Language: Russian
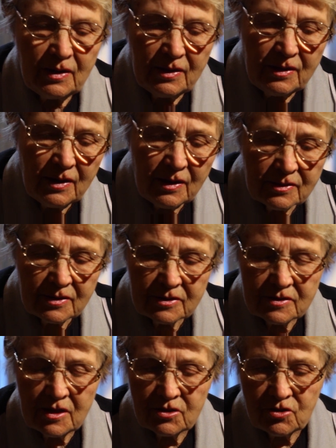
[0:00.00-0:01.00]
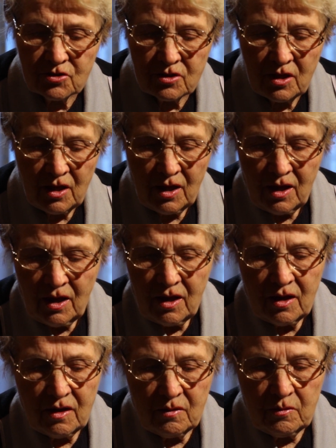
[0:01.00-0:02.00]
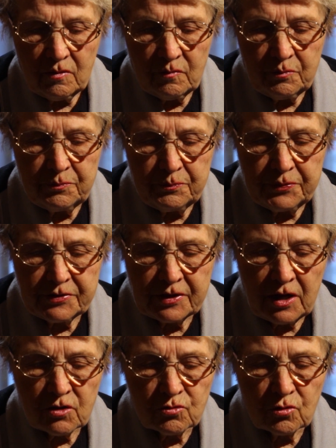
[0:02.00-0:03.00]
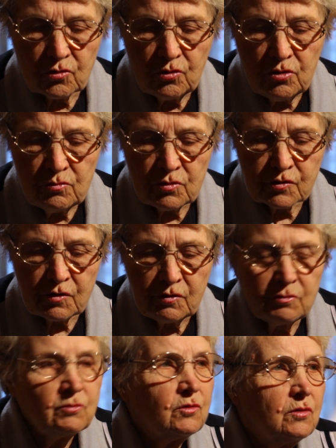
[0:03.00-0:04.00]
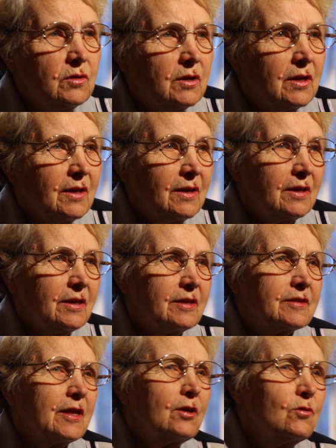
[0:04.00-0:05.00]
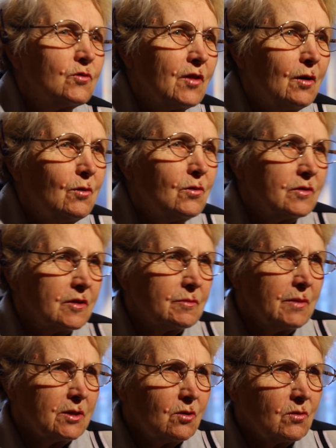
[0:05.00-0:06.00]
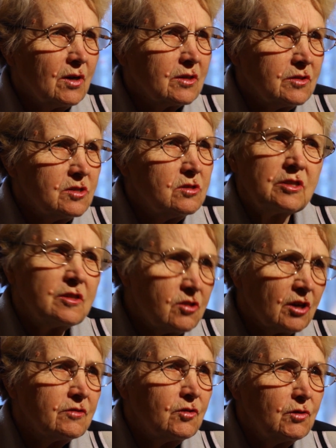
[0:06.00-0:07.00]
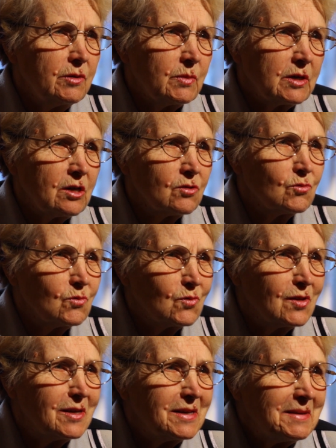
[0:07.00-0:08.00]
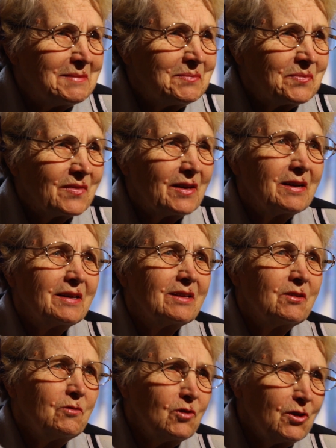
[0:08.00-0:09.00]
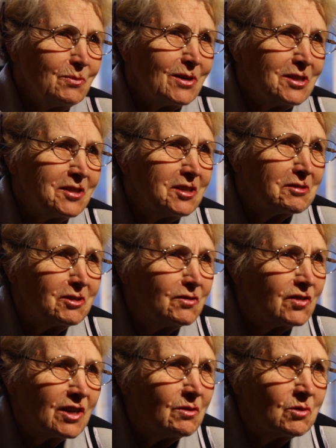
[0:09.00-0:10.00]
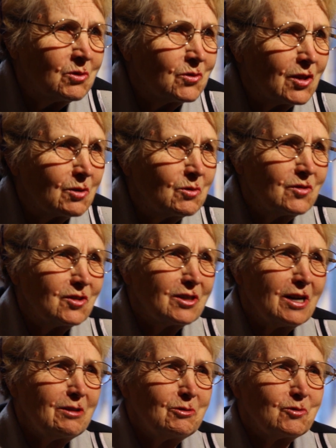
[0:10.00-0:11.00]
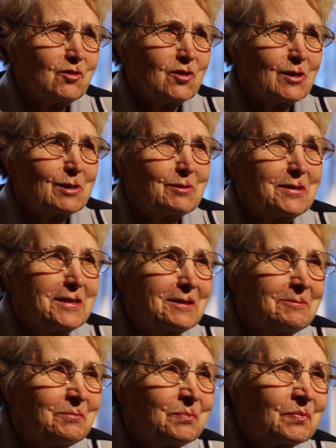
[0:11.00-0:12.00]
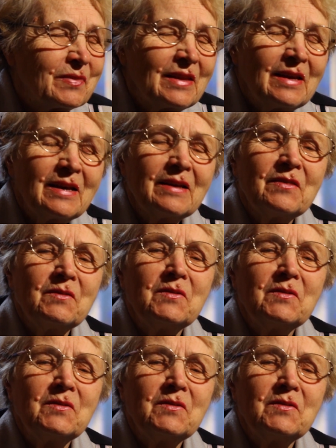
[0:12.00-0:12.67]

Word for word: Я, значит, э, подхожу к дому, к своему, и стою на окна, смотрю, как сейчас, все время хожу туда. Э, э, его ремонтировали, все равно он такой захолустный какой-то. Угу.